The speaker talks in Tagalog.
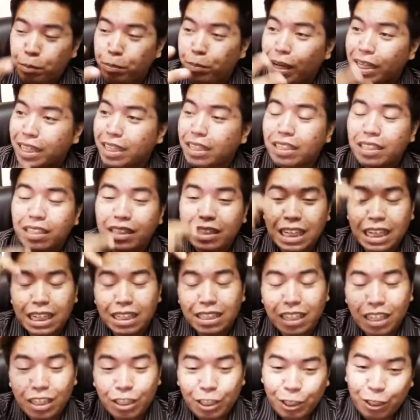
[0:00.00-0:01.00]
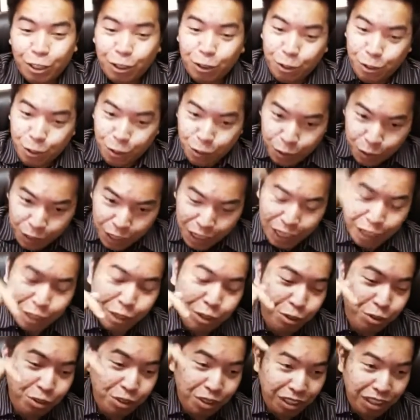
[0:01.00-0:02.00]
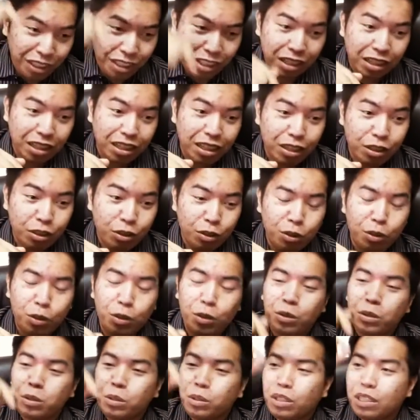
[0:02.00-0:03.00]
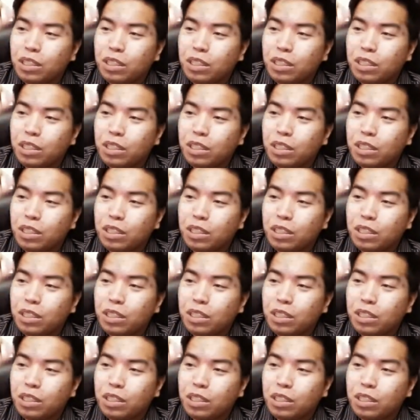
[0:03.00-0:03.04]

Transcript: But tingnan nyo ngayong year na to.